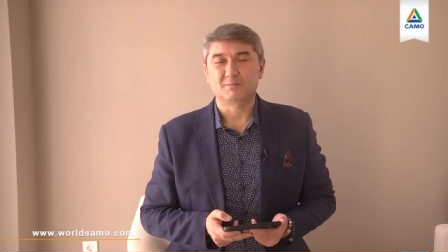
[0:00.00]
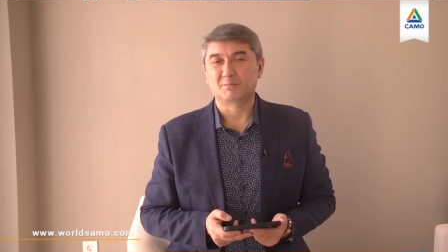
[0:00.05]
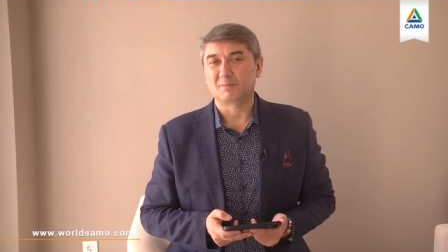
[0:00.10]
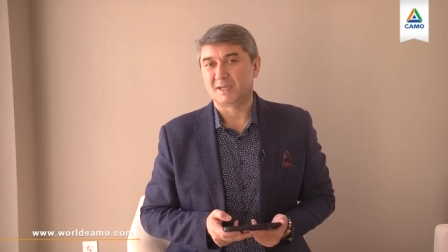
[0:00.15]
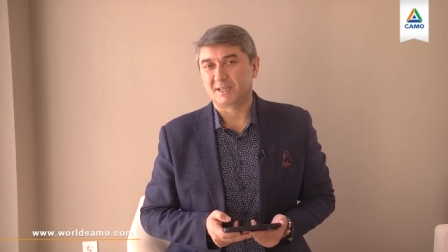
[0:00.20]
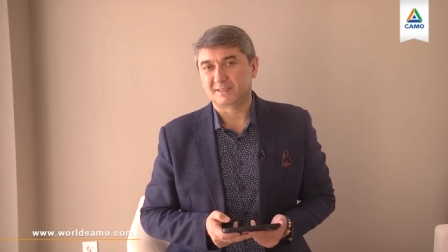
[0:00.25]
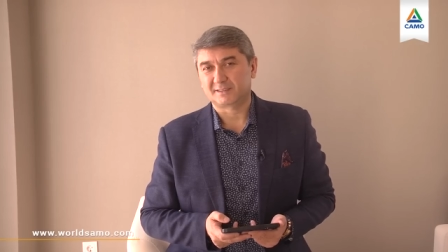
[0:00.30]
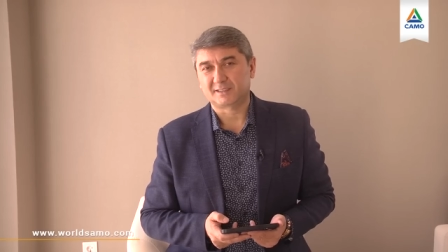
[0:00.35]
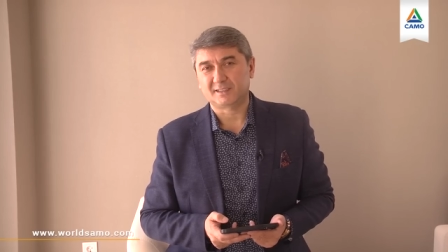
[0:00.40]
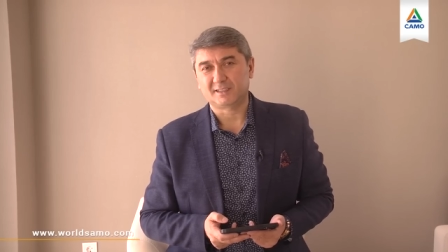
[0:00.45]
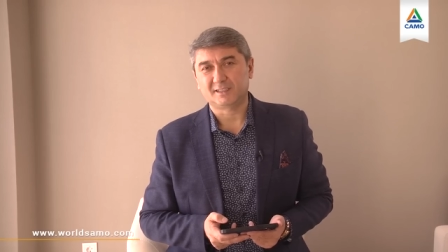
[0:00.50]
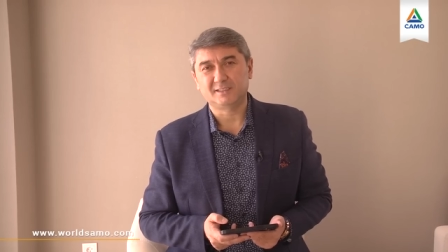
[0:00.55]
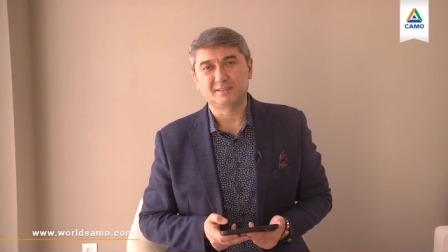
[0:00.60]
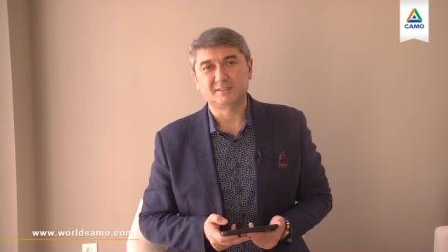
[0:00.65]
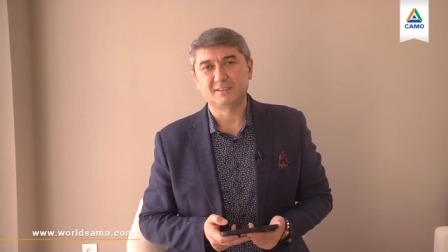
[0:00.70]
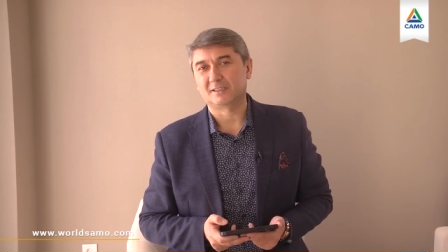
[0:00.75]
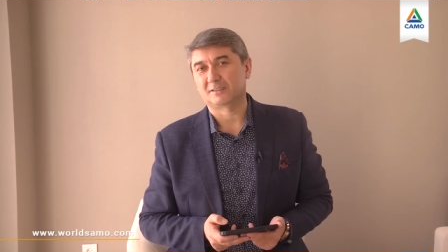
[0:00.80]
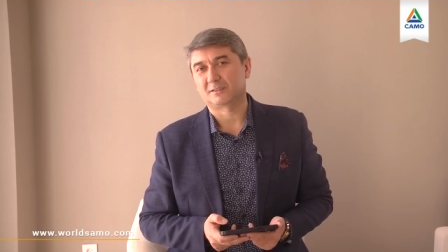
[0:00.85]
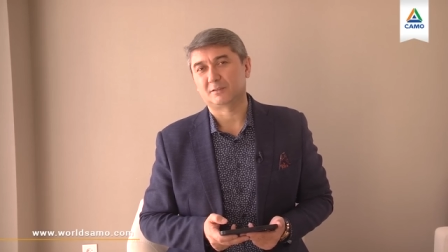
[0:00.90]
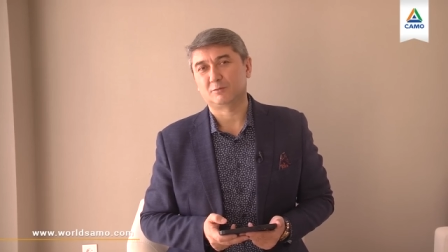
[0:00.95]
мы открыли
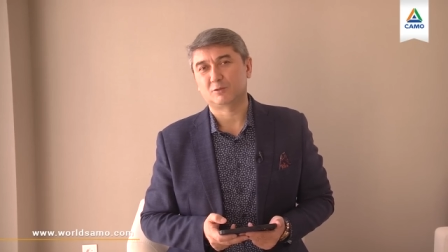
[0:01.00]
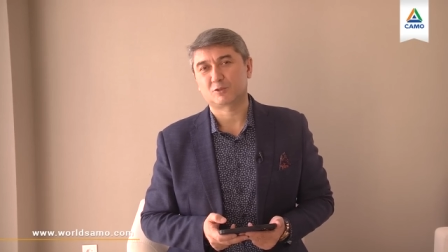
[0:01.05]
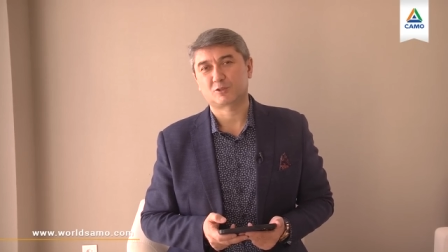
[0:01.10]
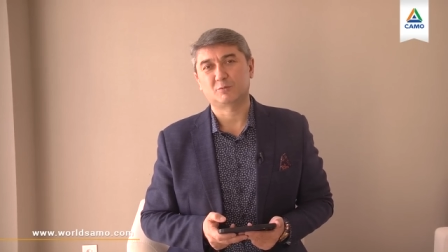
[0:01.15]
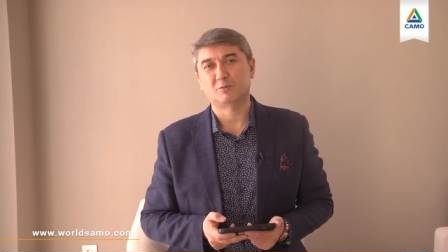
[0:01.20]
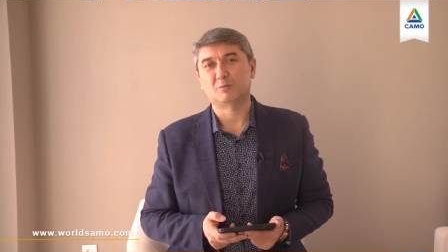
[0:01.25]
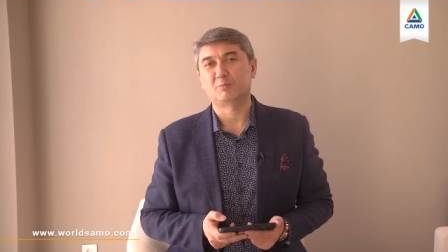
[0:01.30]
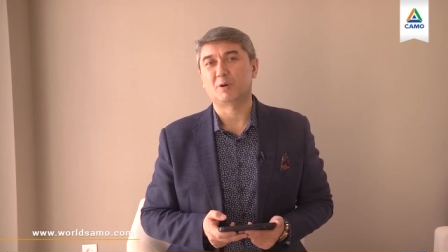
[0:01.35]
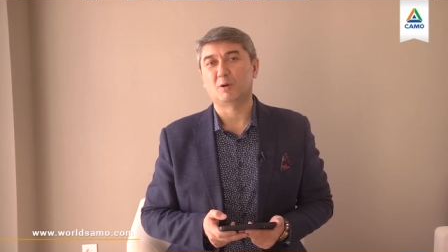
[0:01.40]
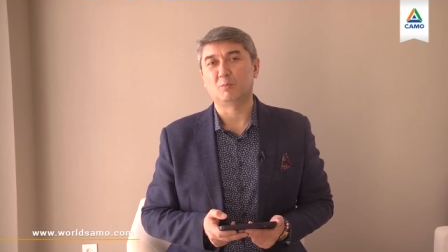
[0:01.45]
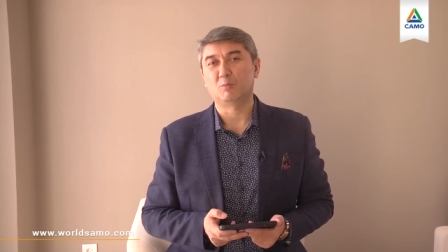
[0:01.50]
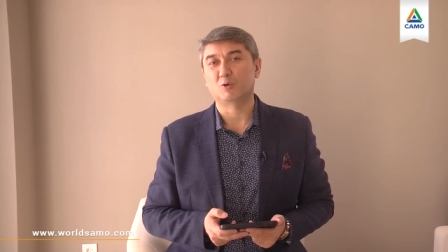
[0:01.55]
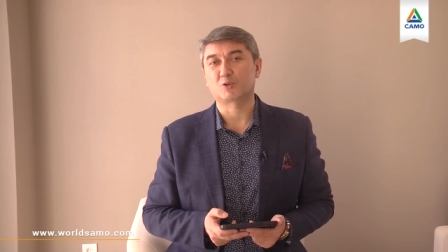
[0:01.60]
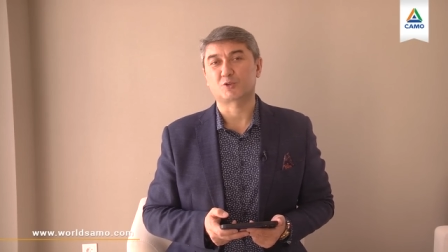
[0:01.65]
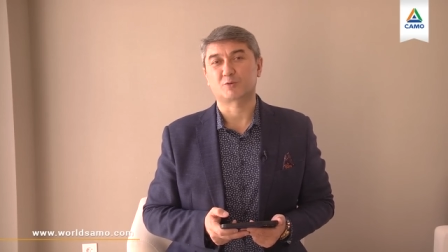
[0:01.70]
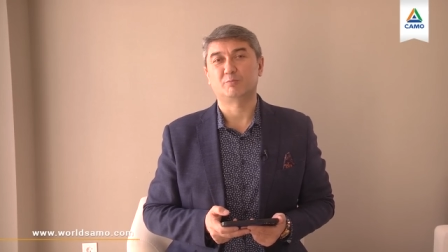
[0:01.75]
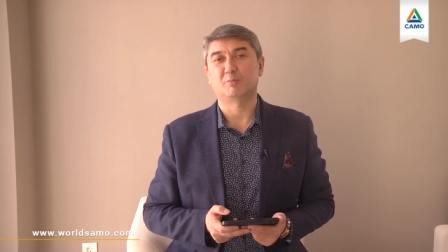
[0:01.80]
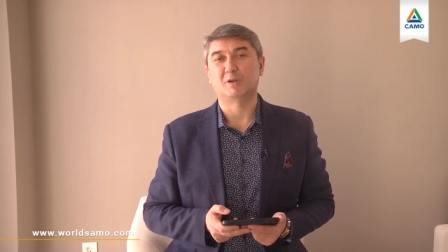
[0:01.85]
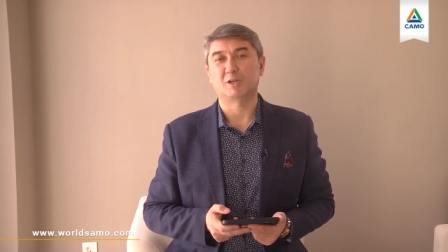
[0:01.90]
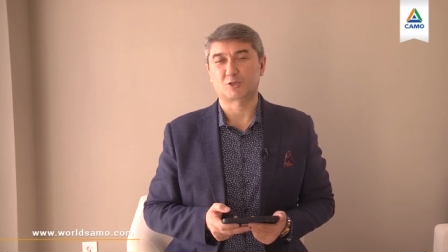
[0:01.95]
для того, чтобы
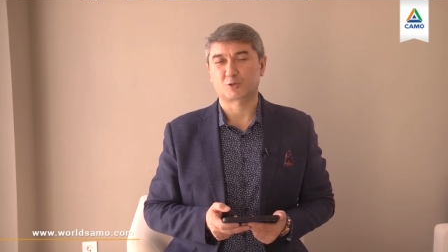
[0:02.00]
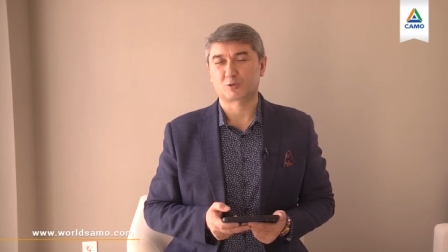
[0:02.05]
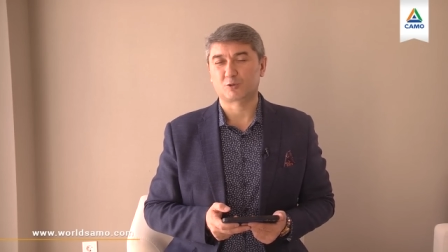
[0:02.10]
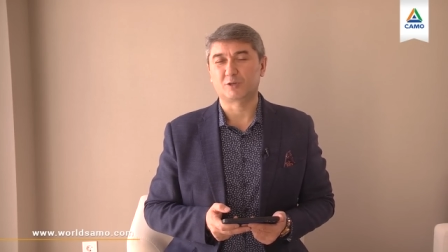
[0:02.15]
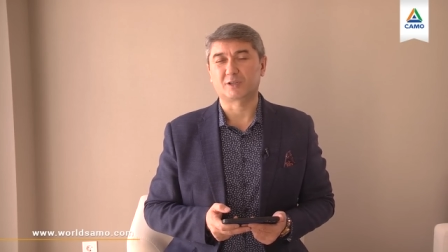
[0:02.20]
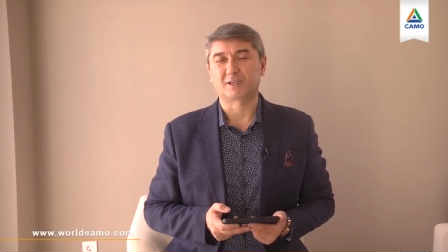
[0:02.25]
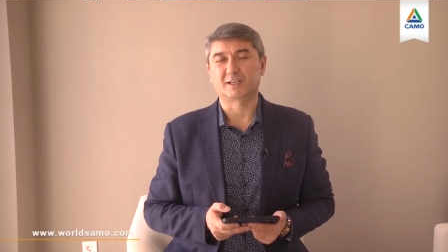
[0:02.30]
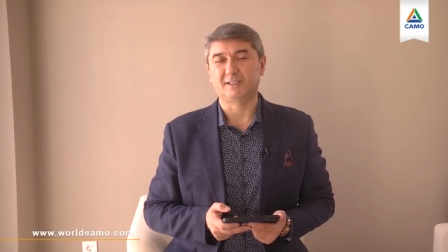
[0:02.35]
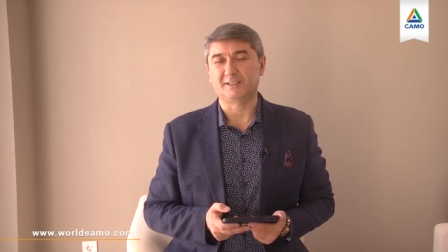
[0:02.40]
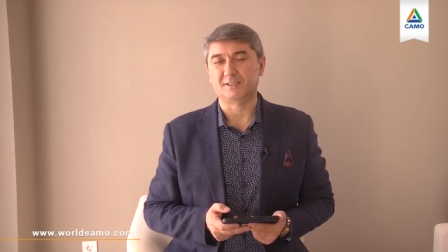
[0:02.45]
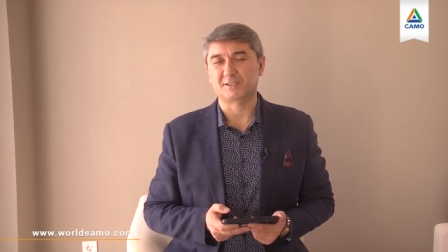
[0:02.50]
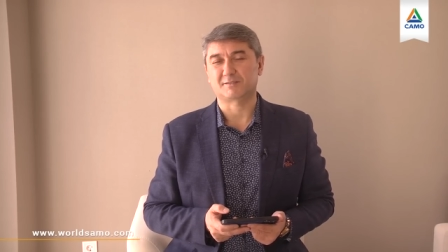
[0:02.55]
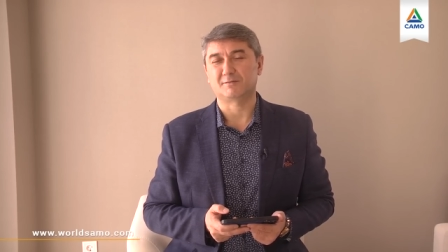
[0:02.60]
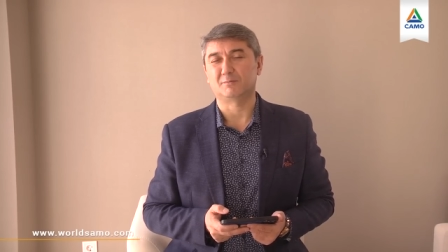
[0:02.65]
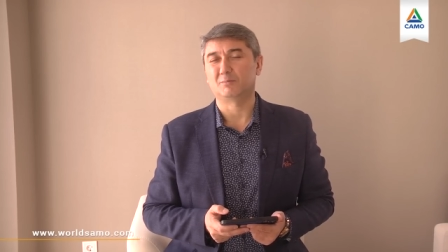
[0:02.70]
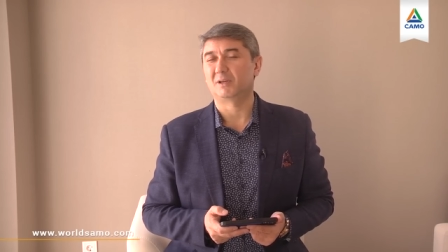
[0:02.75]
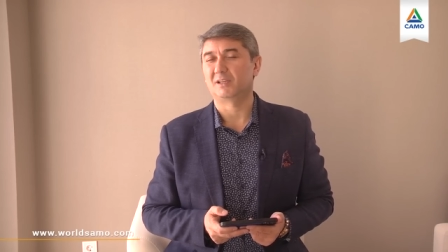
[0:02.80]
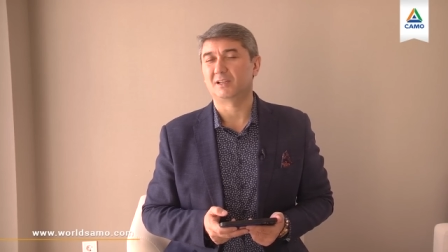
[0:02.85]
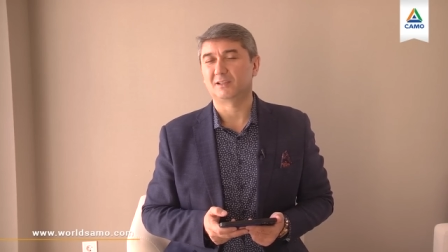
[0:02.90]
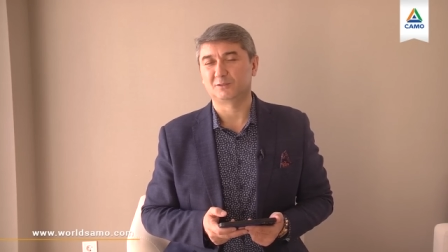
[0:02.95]
помочь большое количество
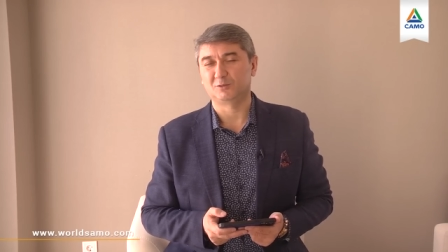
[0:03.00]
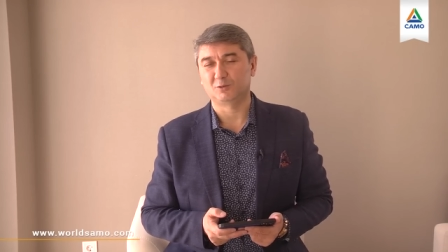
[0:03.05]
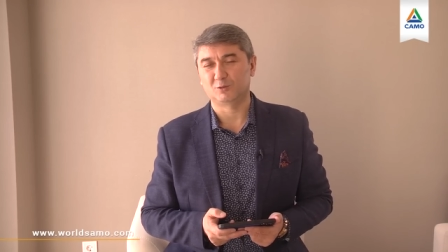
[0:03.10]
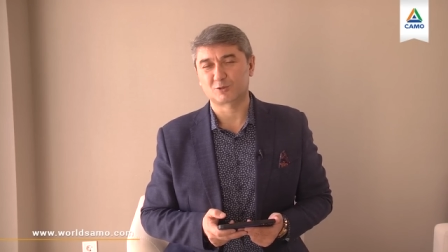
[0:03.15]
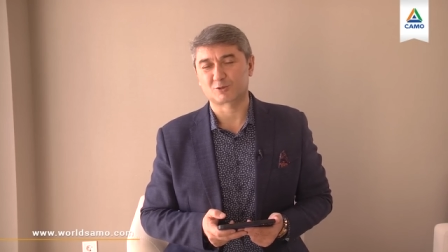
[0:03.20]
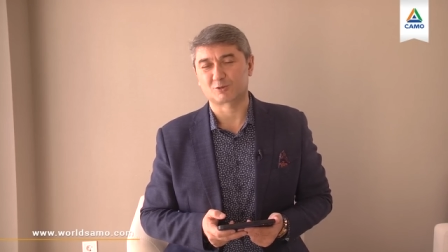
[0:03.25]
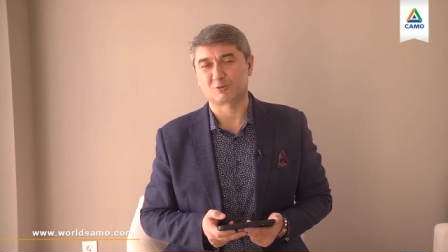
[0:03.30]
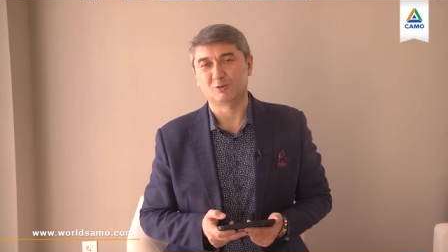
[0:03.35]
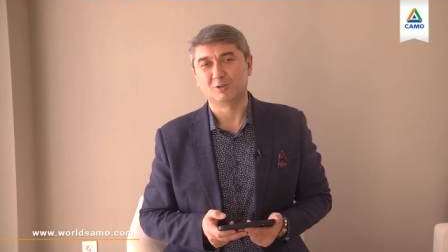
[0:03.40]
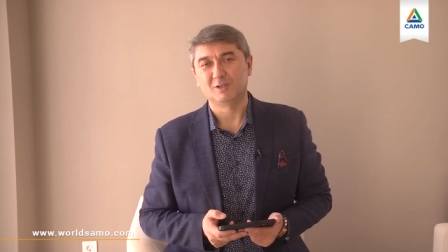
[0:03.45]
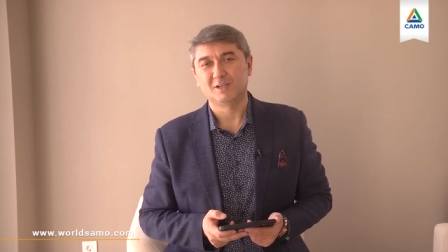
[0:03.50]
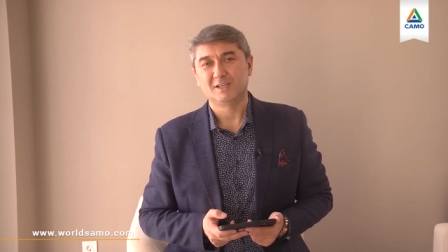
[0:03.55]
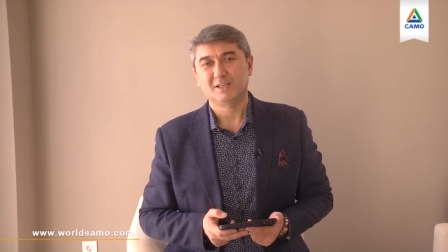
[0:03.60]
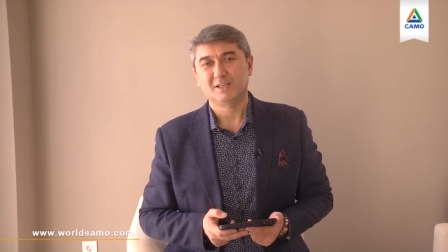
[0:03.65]
молодежи